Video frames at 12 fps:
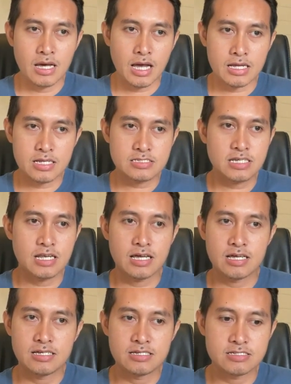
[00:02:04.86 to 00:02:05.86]
Ada
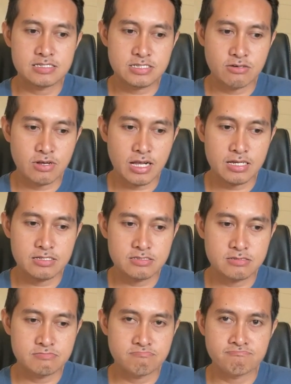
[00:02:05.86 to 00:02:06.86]
salah seorang
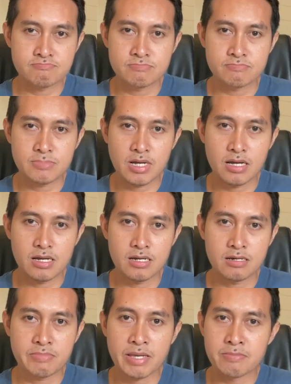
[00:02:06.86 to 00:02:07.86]
e,
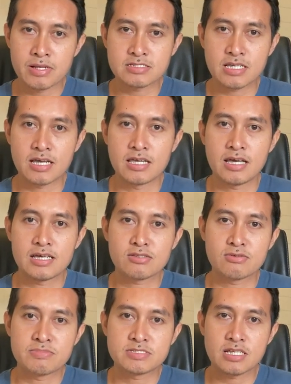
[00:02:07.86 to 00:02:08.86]
member saya
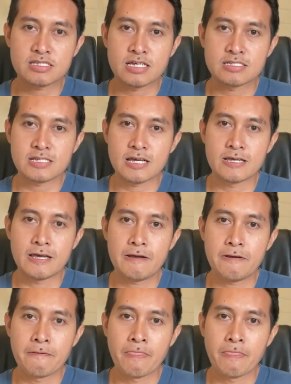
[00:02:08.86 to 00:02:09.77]
atau peserta saya